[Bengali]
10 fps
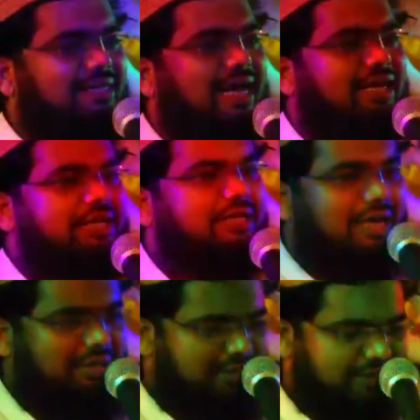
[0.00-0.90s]
টালি
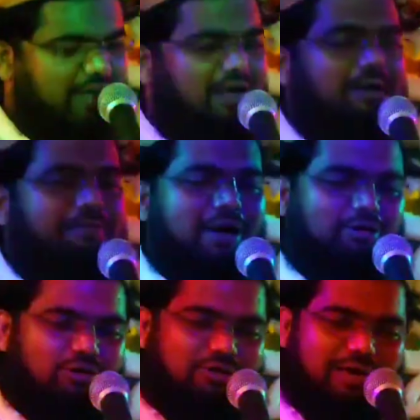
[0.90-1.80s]
টাইস
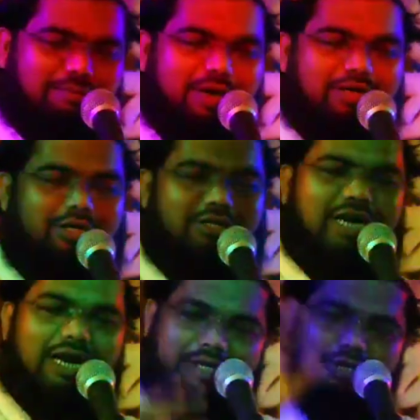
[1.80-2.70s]
পাথর সাবমার্সাল
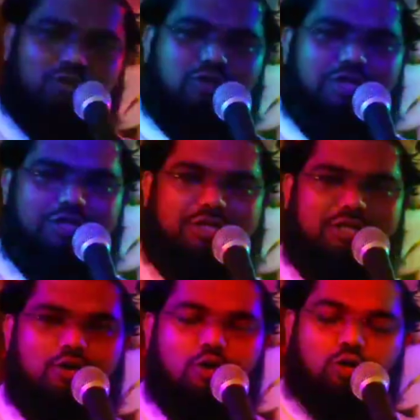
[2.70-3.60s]
যা কিছু দিয়েছেন
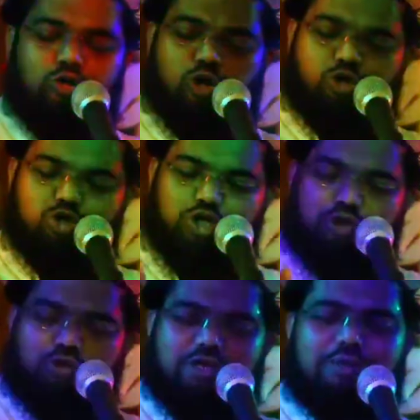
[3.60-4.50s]
যতদিন
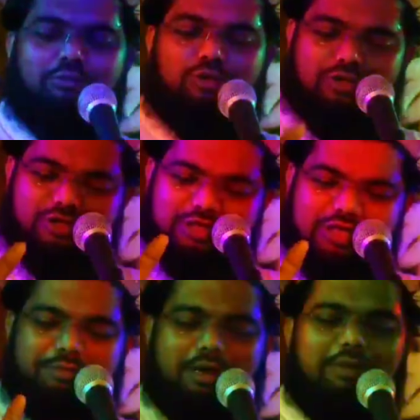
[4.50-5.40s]
ওটা মসজিদে
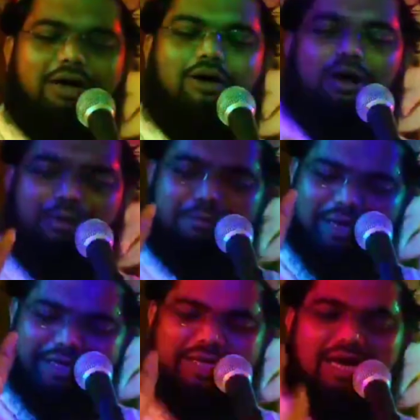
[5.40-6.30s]
ব্যবহার হবে
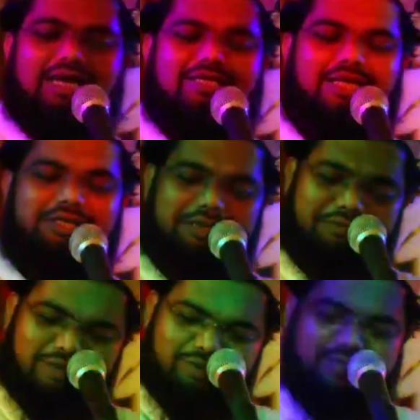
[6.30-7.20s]
মাইকে আজান দিয়ে
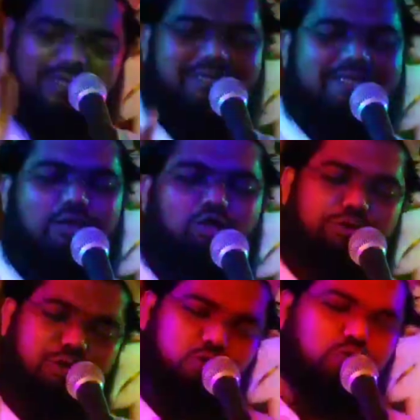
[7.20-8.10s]
মানুষ সেজদা
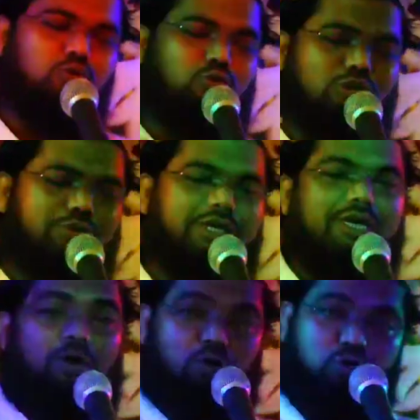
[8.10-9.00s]
করবে রুকু করবে
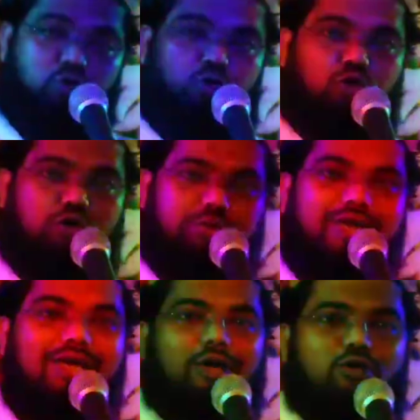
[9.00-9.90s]
উজু করবে
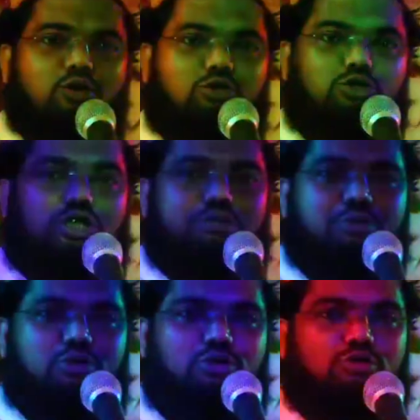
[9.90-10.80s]
ততদিন
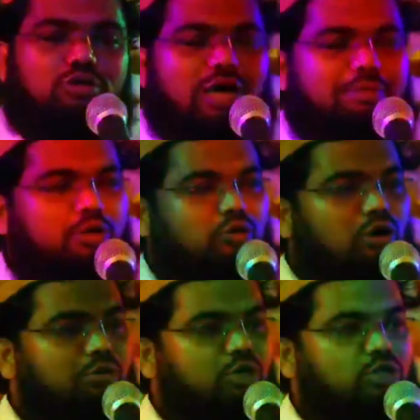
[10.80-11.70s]
পর্যন্ত আপনি
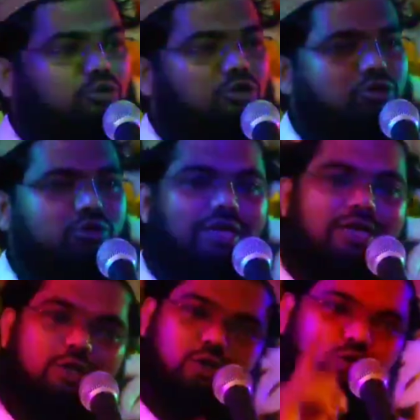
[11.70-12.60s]
কবরে শুয়ে শুয়ে
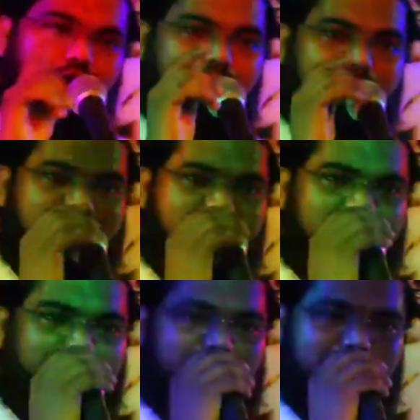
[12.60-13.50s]
সোয়াব পেয়ে
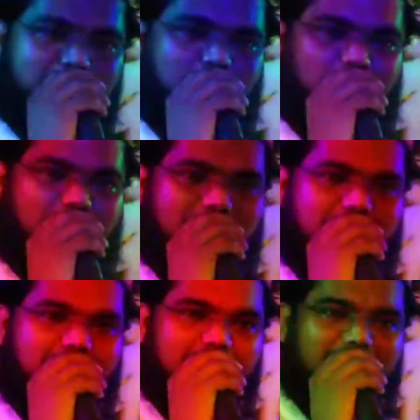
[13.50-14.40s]
থাকবেন বলো সোহান
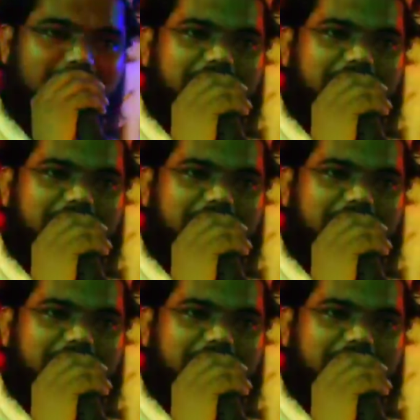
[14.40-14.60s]
আল্লাহ